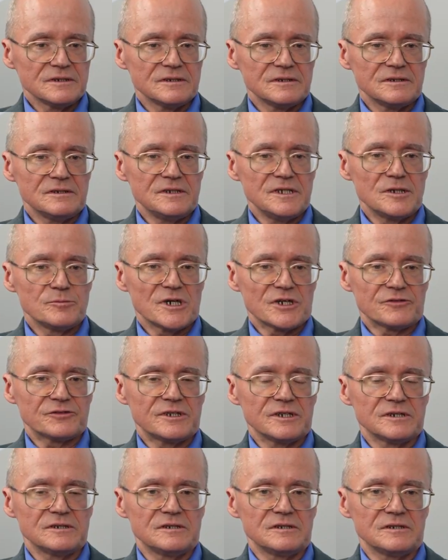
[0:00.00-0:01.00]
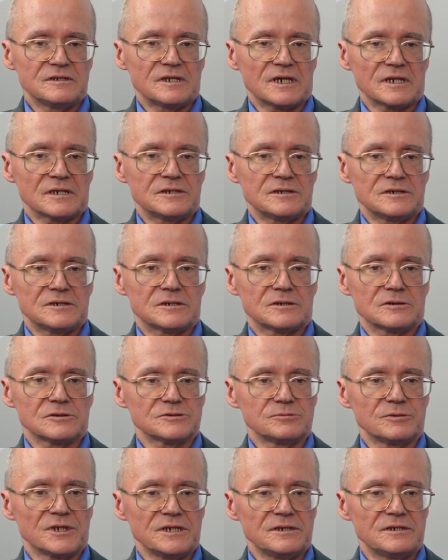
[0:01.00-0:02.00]
Nie ma wtedy takich
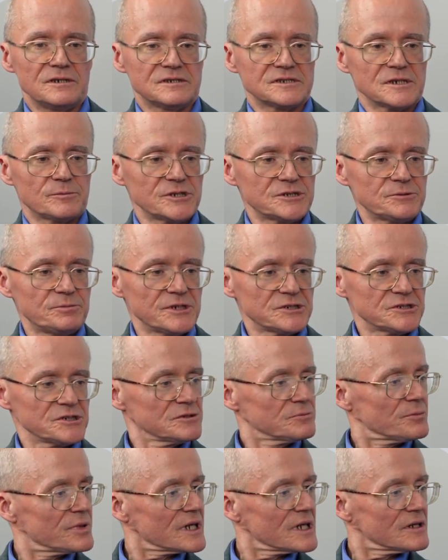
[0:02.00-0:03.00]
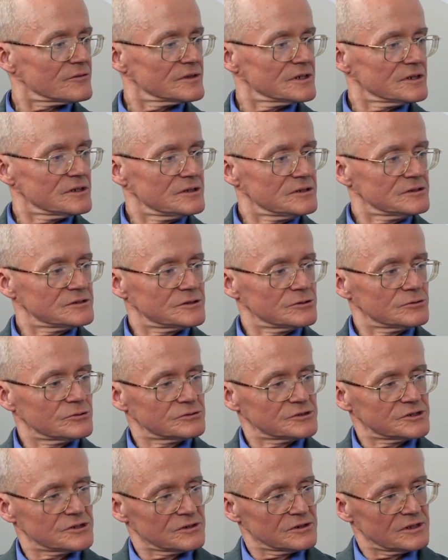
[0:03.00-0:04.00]
rozmaitych zabezpieczeń prawnych i
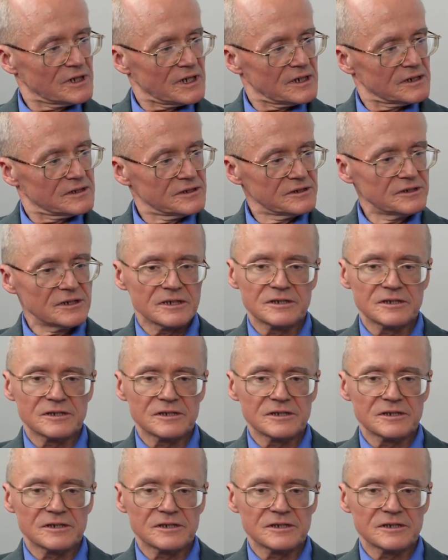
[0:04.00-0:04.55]
instytucjonalnych,